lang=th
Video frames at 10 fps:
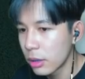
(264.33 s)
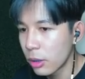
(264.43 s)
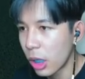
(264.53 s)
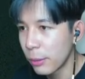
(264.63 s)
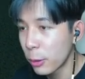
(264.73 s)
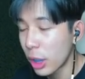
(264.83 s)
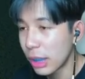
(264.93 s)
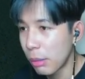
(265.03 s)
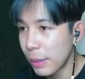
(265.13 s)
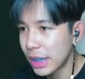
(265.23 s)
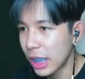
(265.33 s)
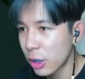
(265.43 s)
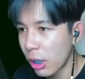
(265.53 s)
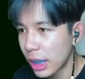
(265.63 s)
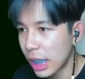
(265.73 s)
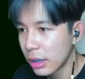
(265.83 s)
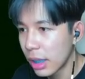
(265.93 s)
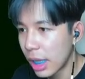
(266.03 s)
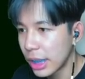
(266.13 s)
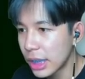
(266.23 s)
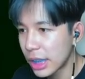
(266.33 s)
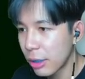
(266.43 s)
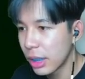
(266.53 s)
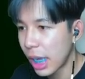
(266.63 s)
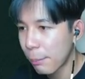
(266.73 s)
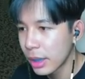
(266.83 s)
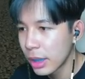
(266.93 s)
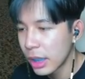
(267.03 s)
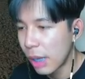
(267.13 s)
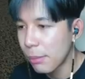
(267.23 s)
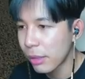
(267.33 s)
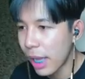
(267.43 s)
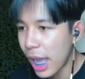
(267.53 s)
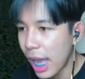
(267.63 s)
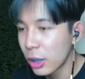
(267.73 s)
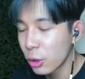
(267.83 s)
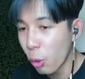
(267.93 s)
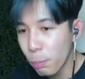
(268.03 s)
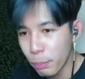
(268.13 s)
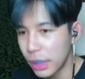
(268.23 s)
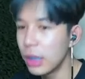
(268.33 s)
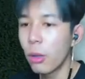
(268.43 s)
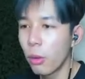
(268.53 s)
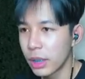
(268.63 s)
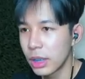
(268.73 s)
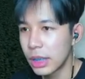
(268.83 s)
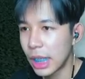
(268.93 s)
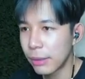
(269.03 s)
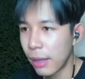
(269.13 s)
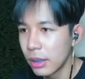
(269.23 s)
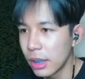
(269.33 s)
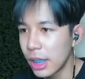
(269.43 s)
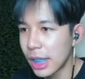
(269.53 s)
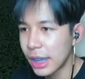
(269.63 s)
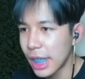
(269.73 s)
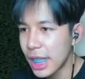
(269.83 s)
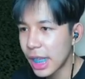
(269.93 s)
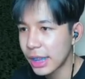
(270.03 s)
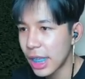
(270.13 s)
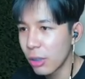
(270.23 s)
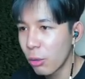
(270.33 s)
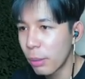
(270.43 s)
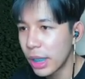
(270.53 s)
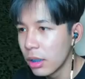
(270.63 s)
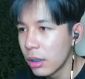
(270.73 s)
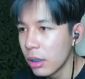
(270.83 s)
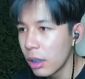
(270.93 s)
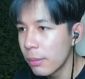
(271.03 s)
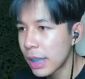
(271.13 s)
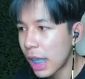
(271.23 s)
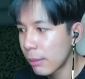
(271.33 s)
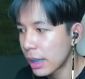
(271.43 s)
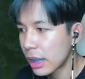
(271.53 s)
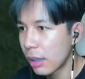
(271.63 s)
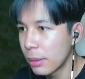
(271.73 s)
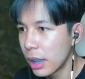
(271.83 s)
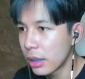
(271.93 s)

ขอรีวิวตอนยังไม่เป็นเกียร์สองแล้วกัน อันนี้คือสกิลหนึ่งครับก็เหมือนว่าทุบพื้นลงยังไงดีวะคือใช้ตีนอะเตะ ลงพื้นเฮ้ยมึงนานมาจังอะเพื่อน